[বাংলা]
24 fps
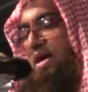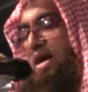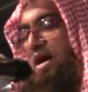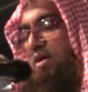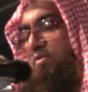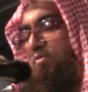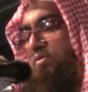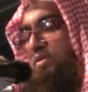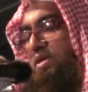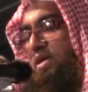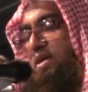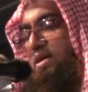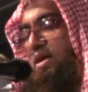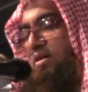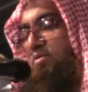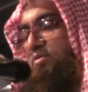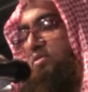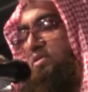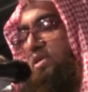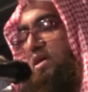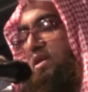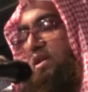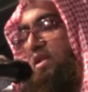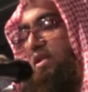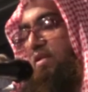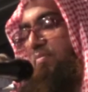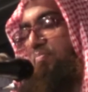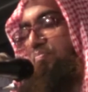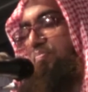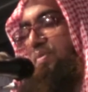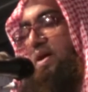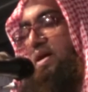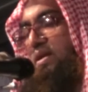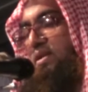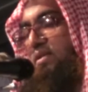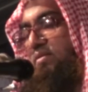হাউদে কাউসারের
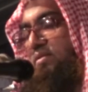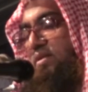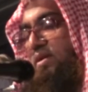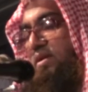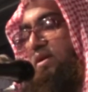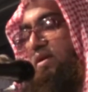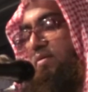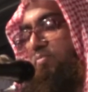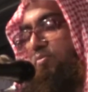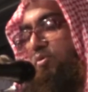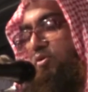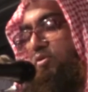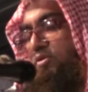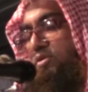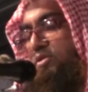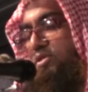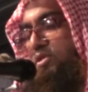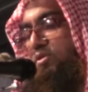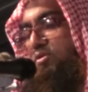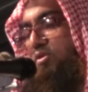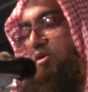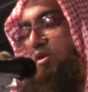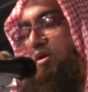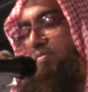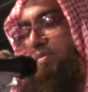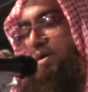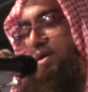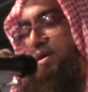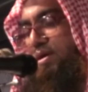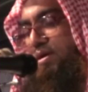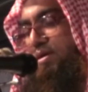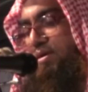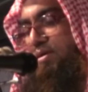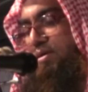পানি থেকে বঞ্চিত হবে